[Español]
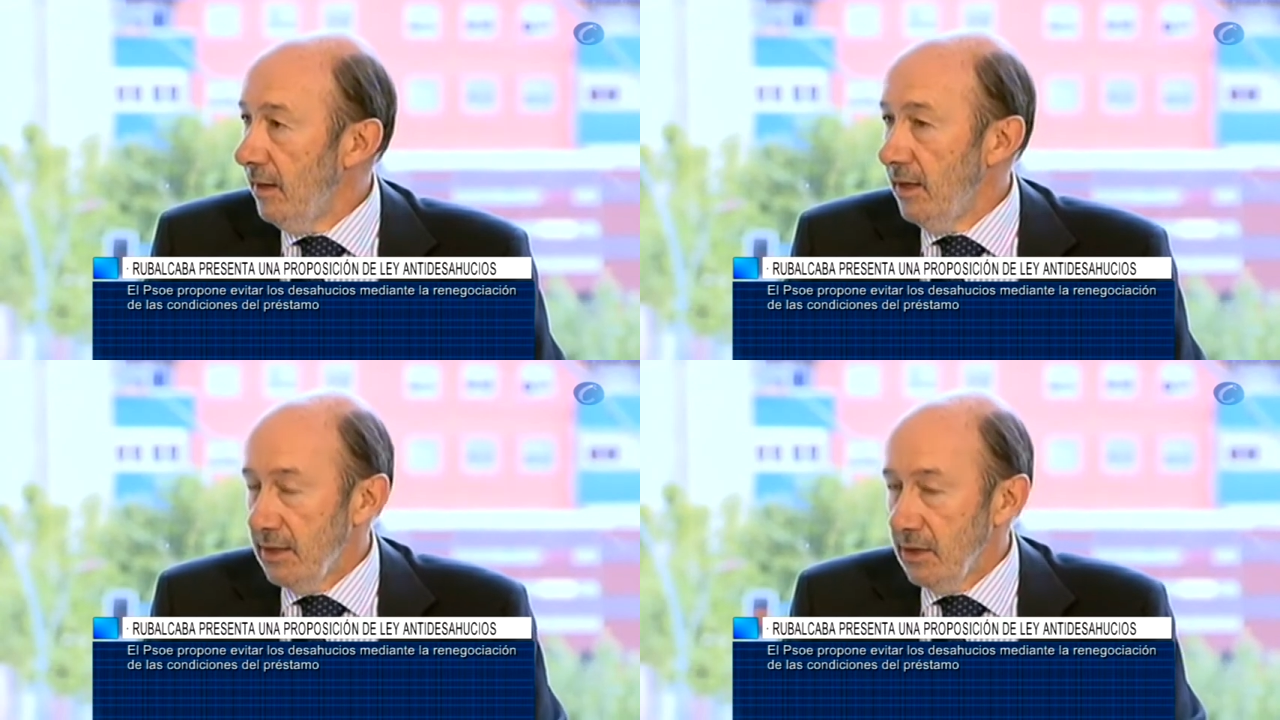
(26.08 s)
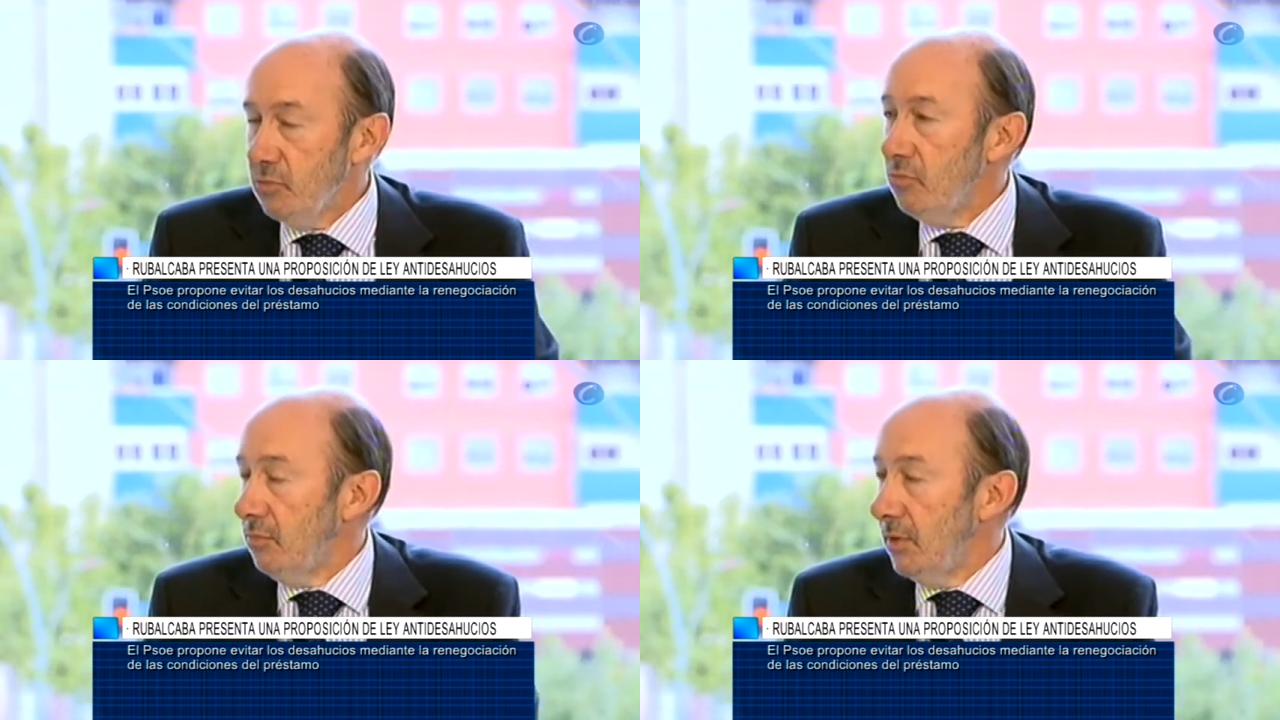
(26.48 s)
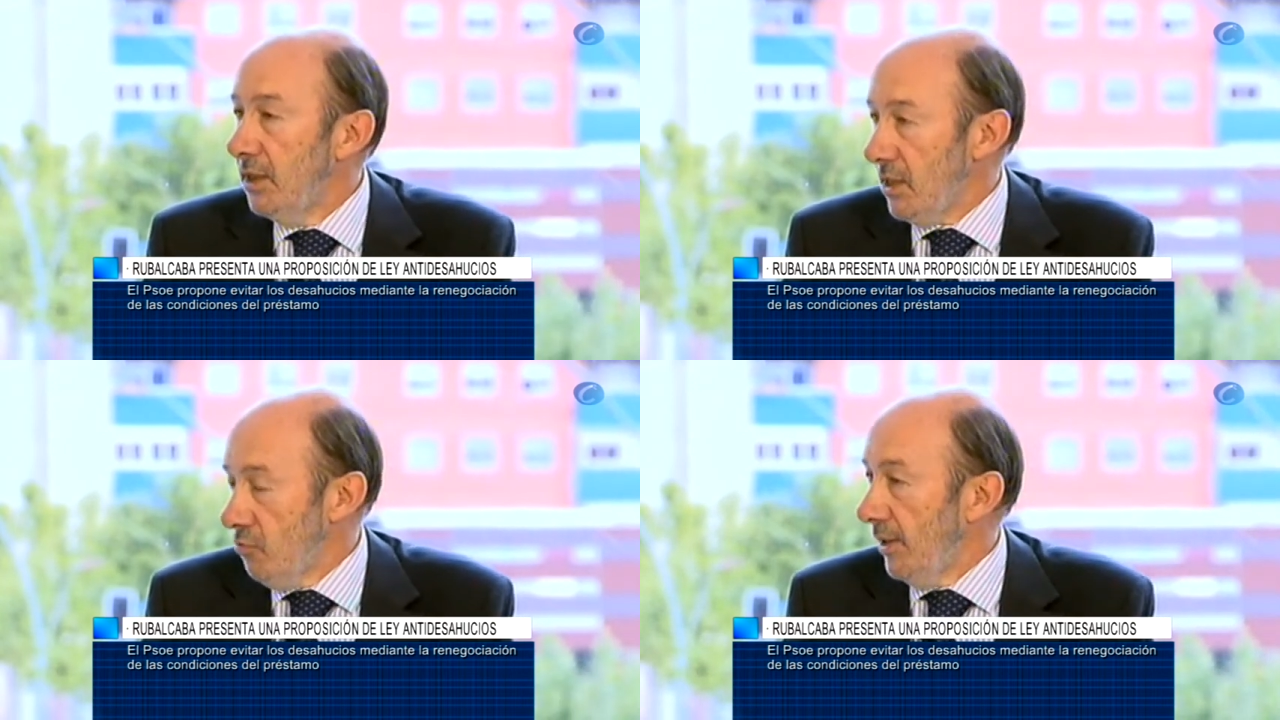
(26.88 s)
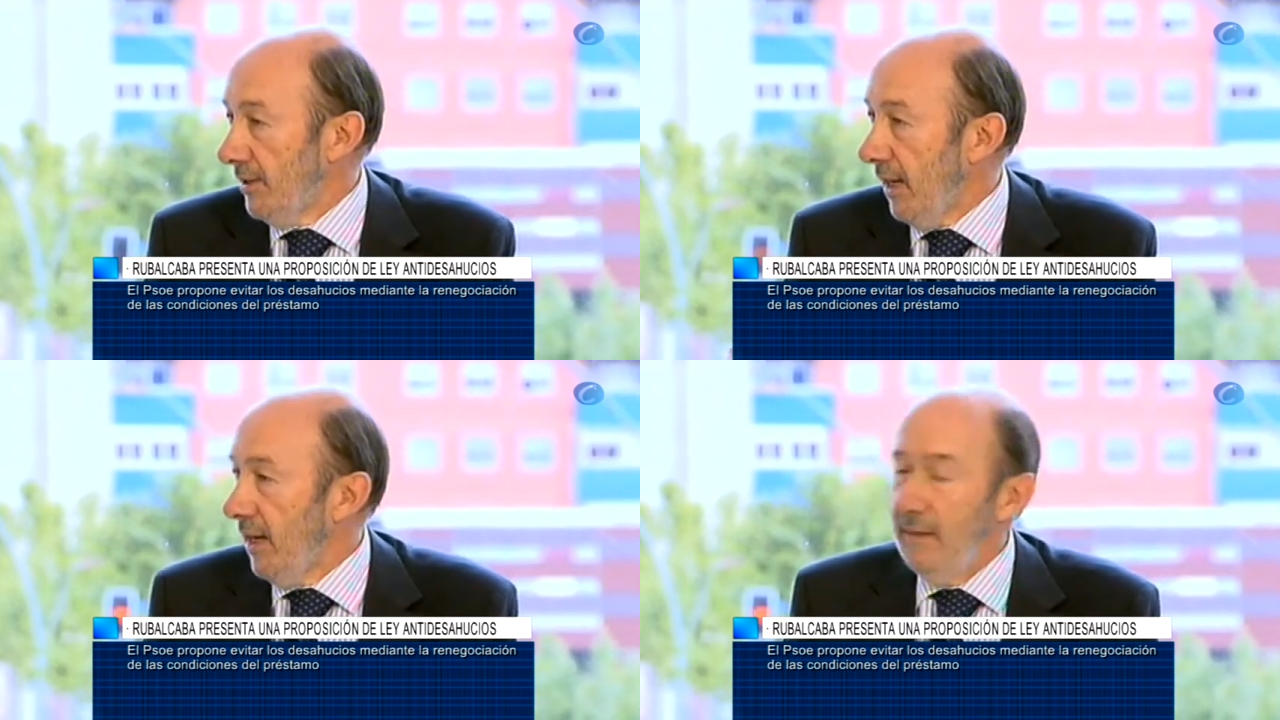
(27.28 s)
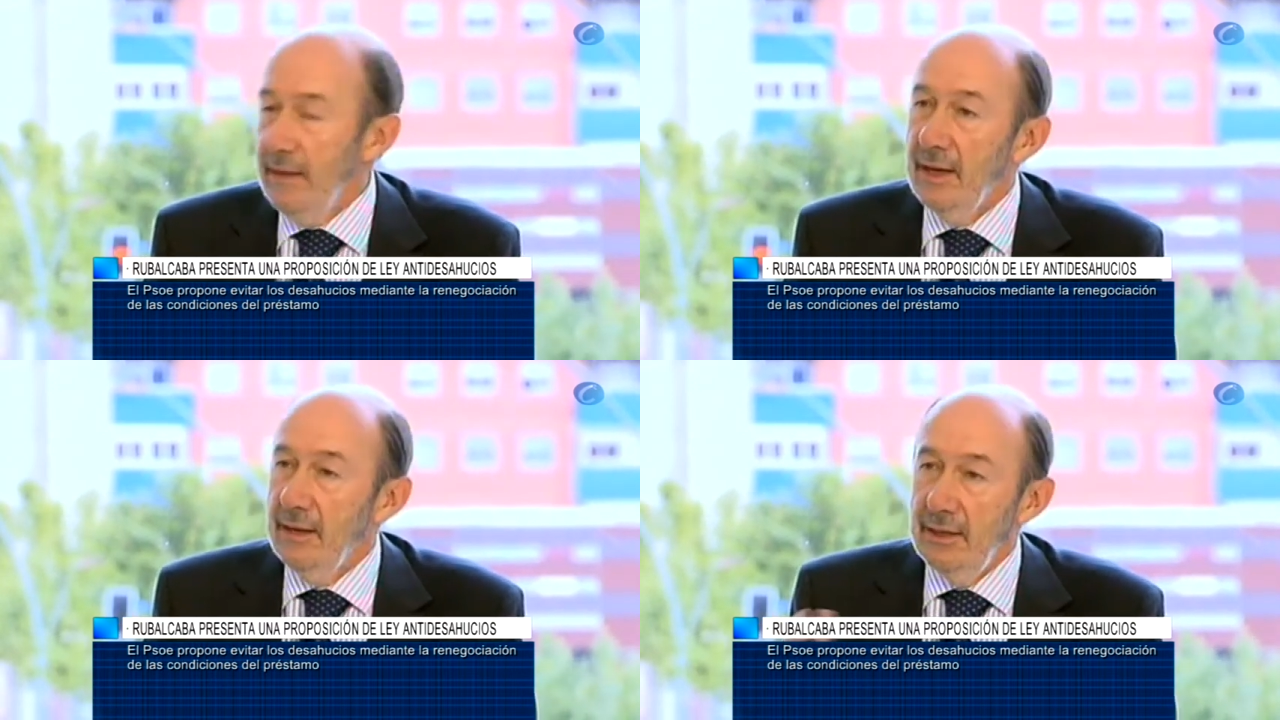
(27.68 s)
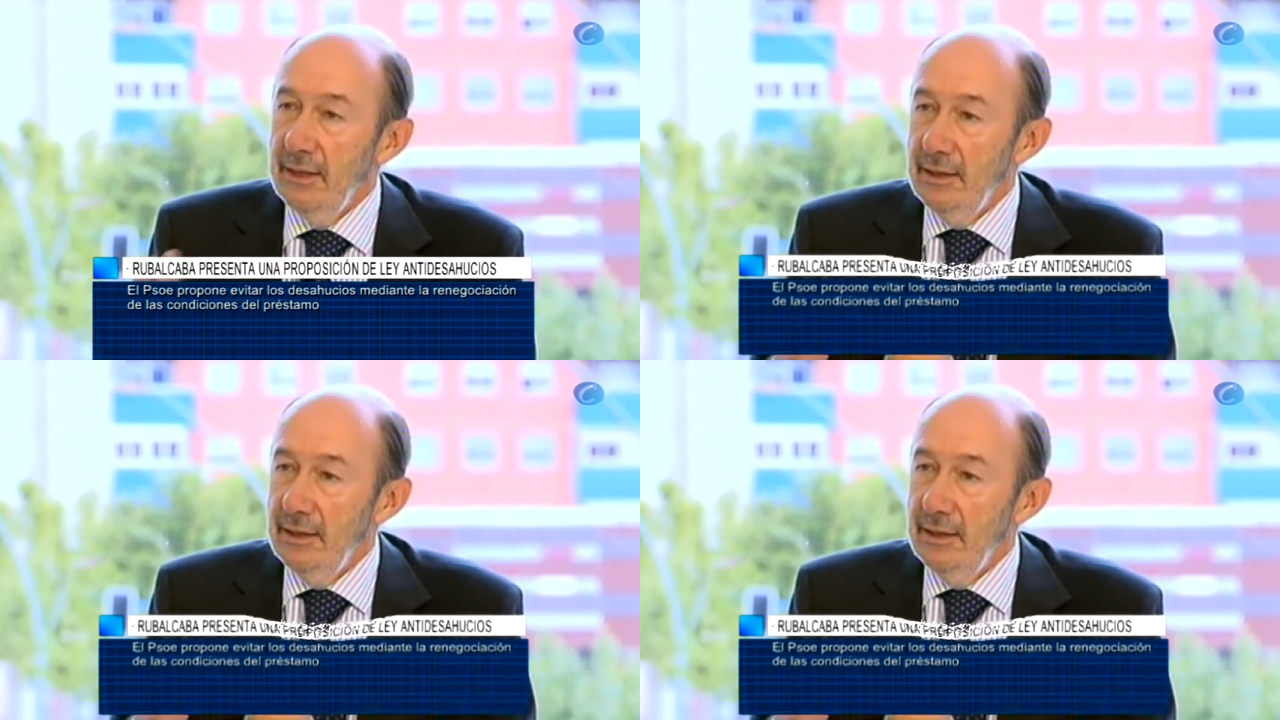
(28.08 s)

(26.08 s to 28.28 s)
Y esa es una tragedia